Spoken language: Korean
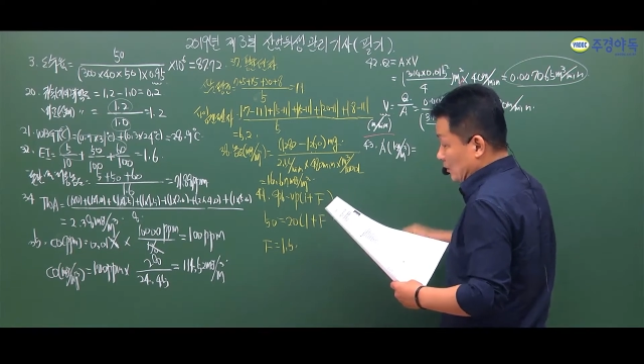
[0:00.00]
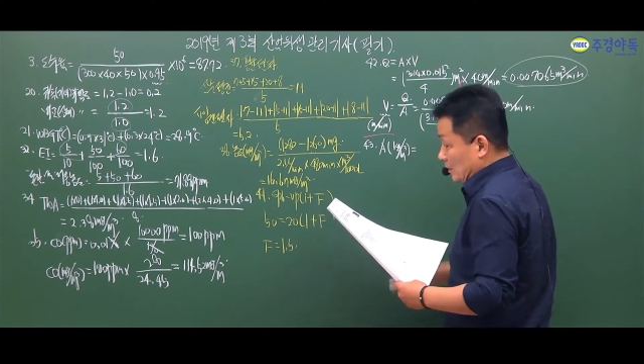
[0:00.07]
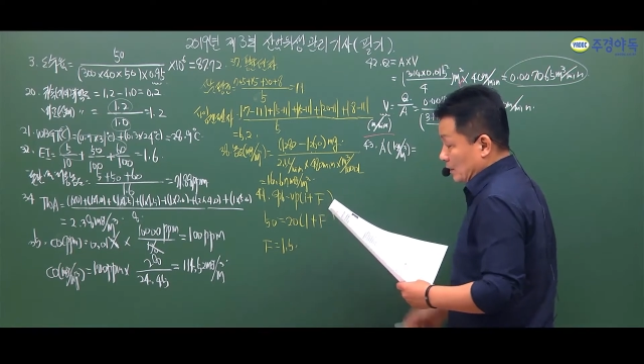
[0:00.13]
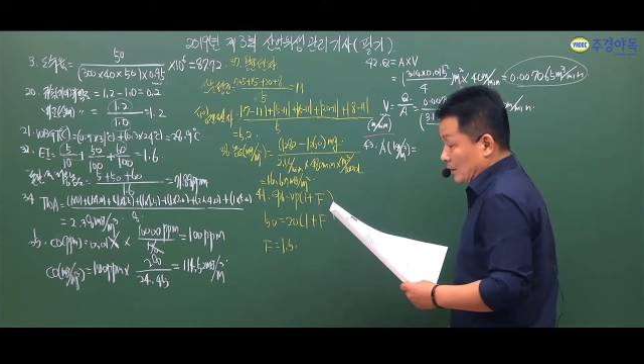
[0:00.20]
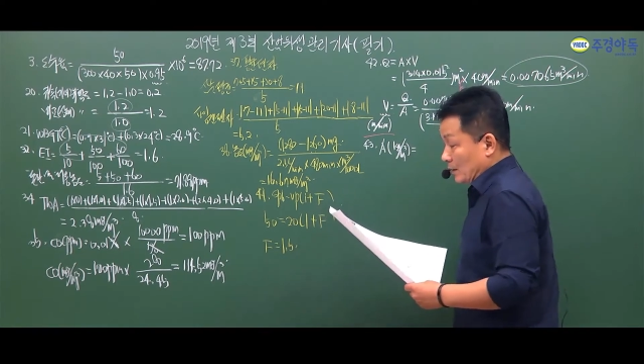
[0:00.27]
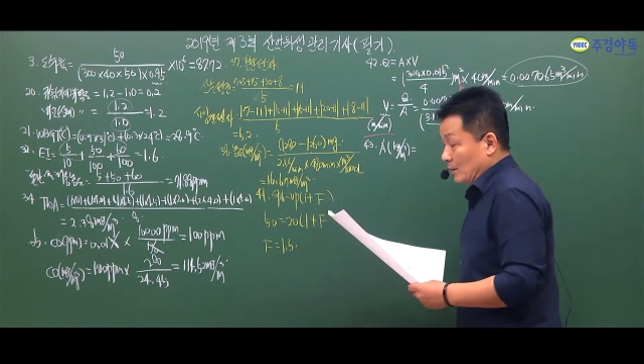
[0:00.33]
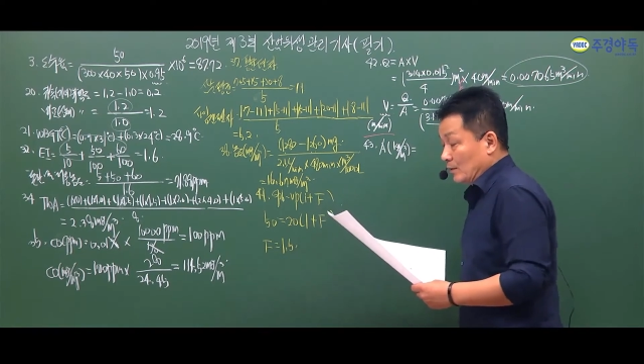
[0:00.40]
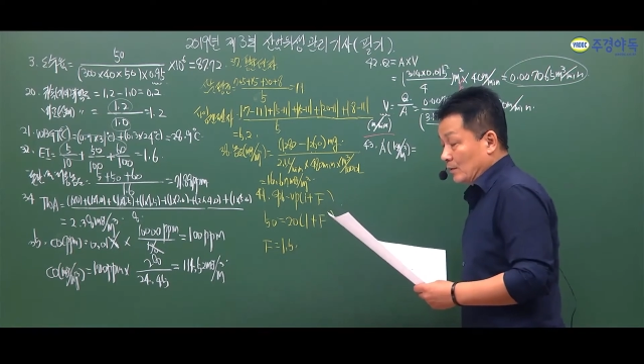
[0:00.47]

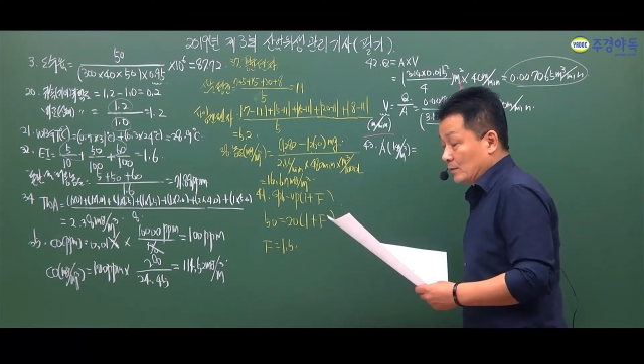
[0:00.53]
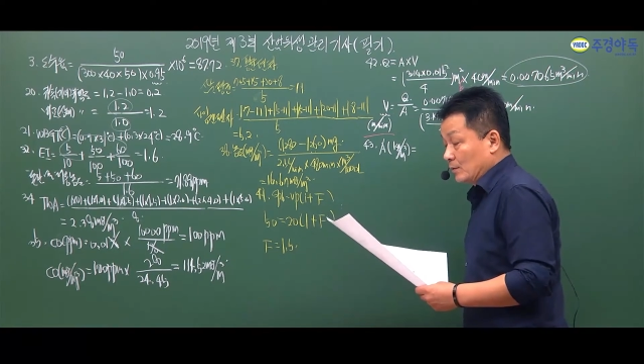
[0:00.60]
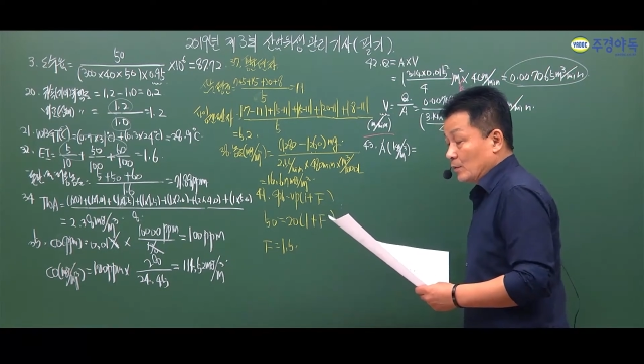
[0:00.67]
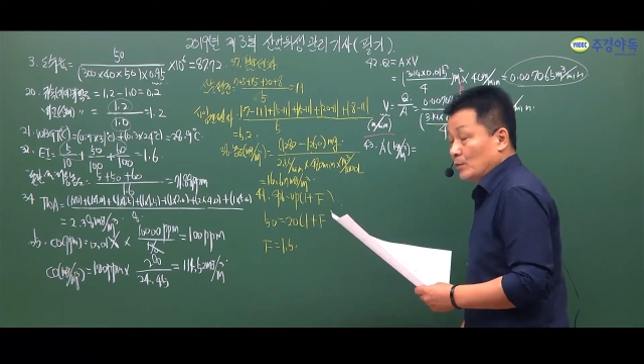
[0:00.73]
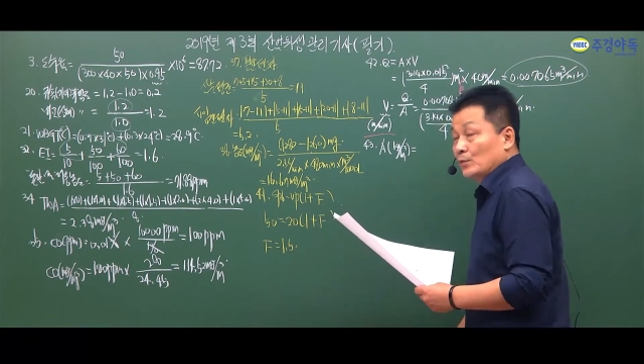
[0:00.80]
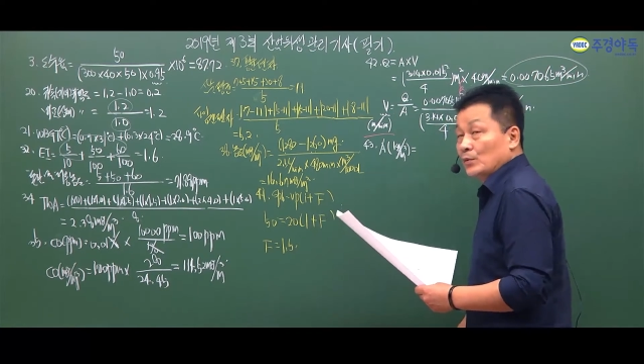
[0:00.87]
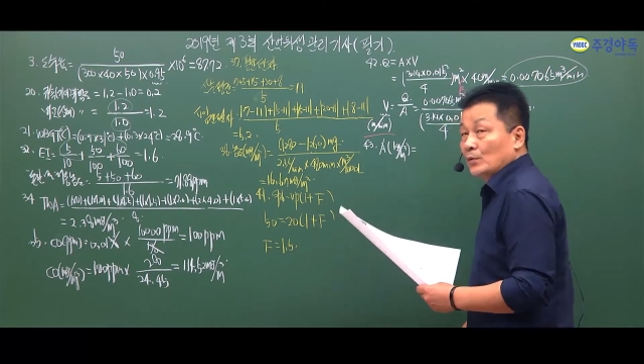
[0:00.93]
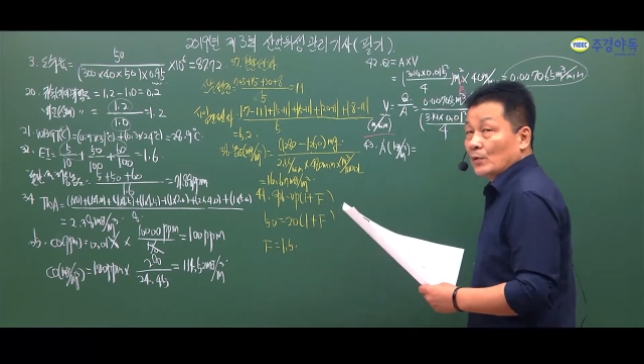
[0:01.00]
거잖아요. 그럼
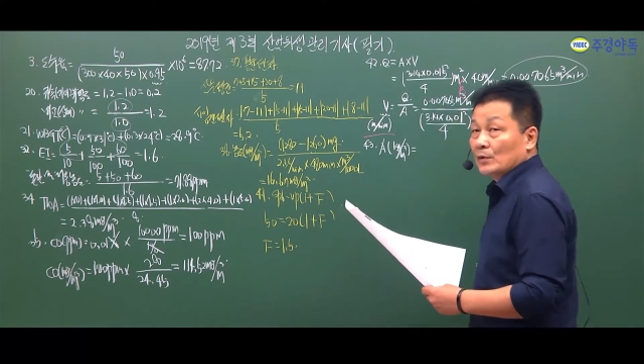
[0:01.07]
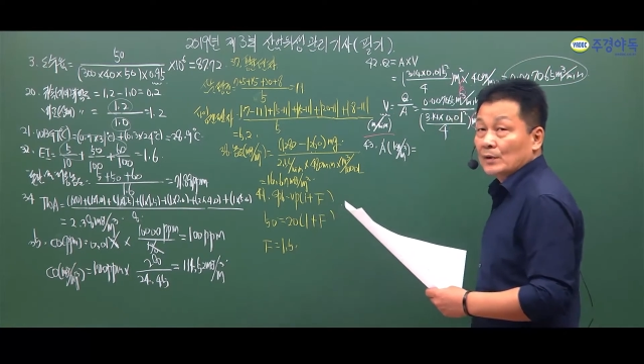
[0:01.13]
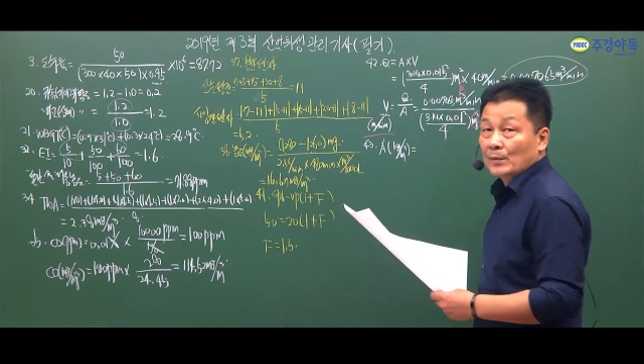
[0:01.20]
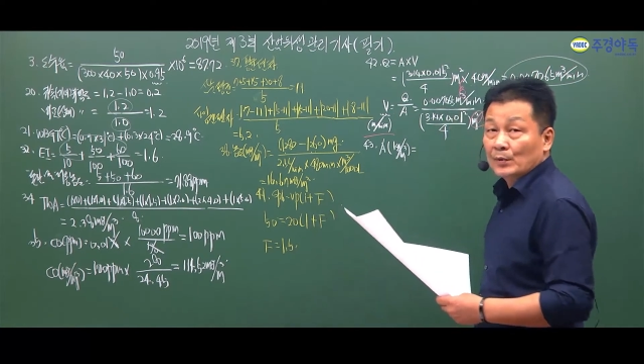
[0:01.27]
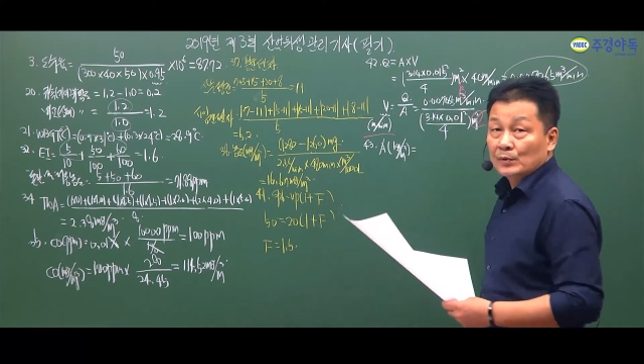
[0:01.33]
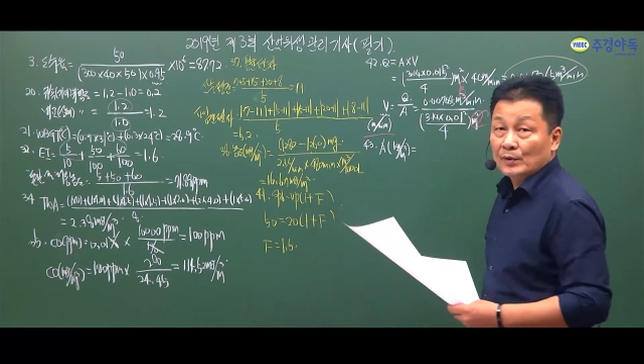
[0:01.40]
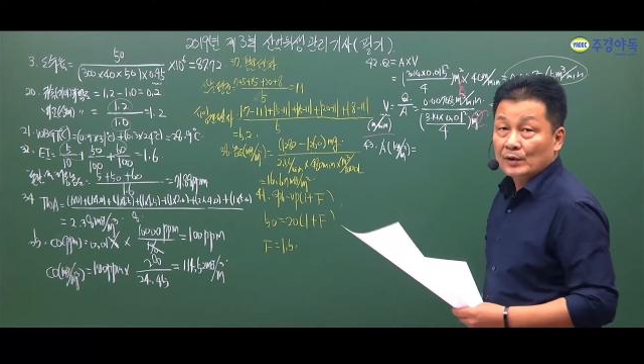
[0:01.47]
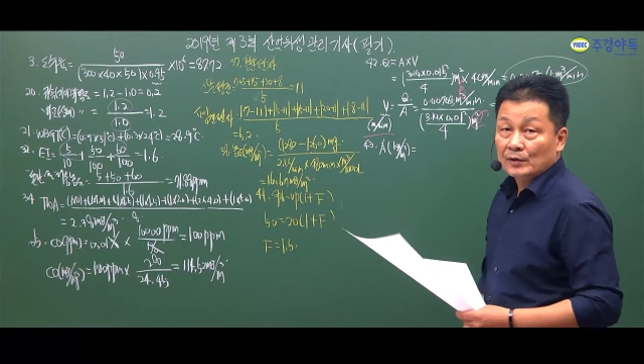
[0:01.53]
온도는 어디다
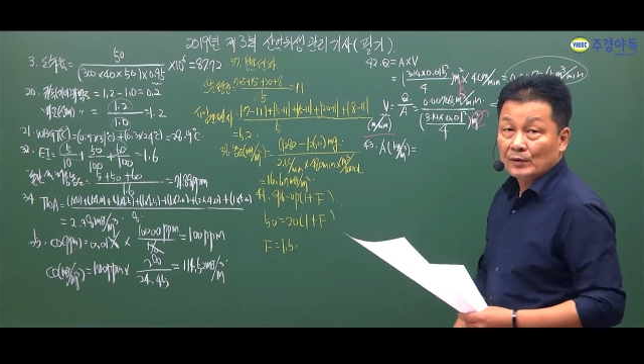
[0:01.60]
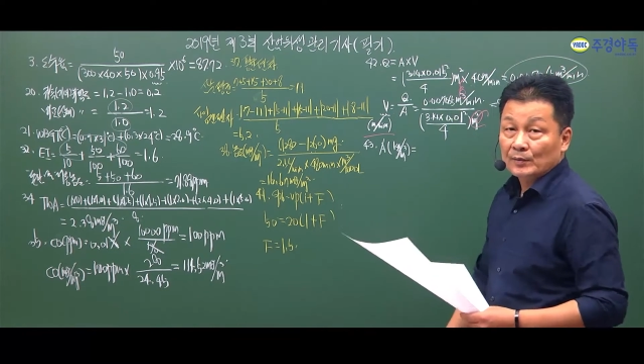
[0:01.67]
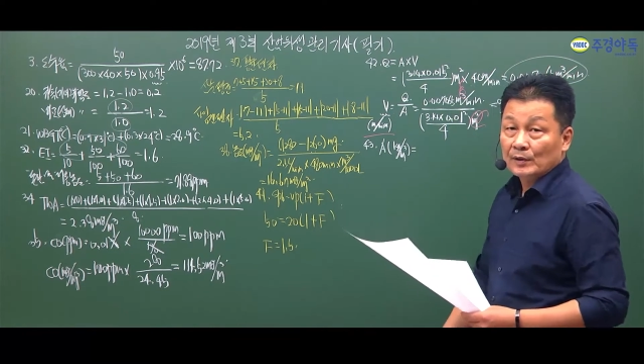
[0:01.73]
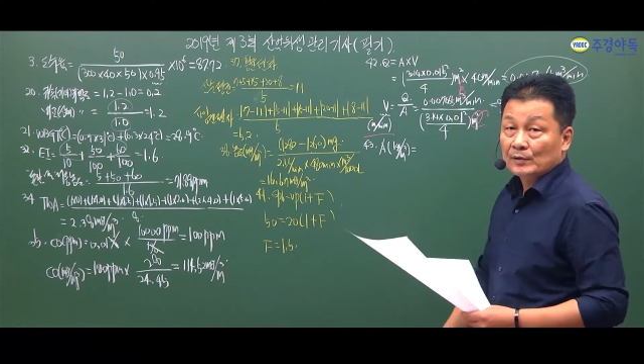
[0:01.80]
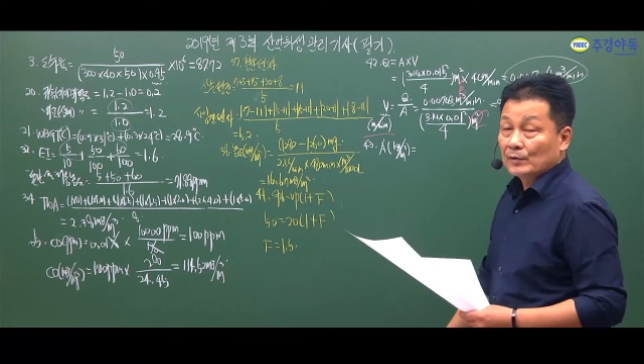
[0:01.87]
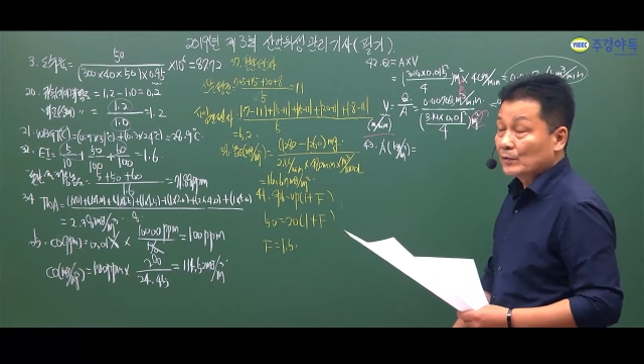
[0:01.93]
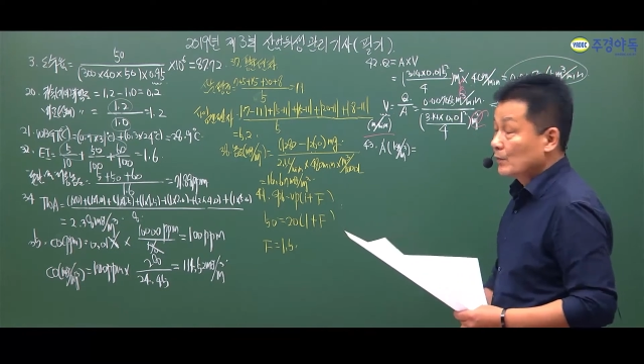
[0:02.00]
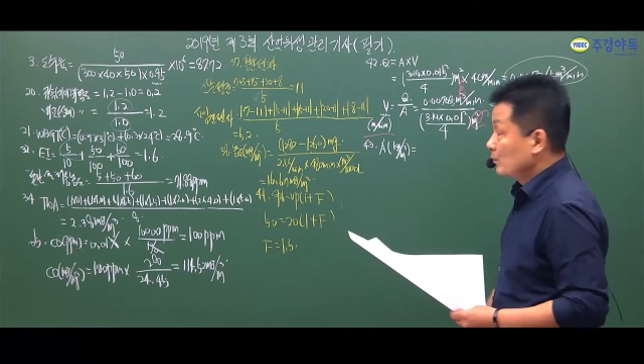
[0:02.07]
보정해줘?
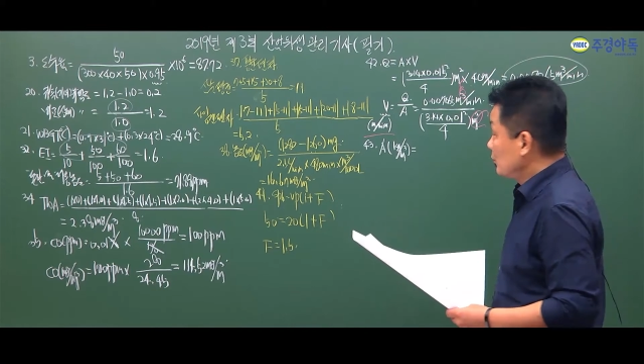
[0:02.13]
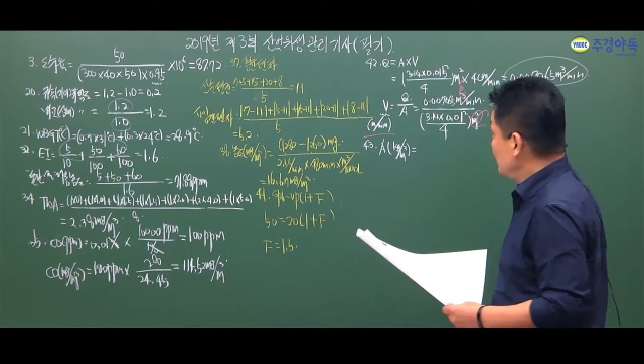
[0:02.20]
밀도는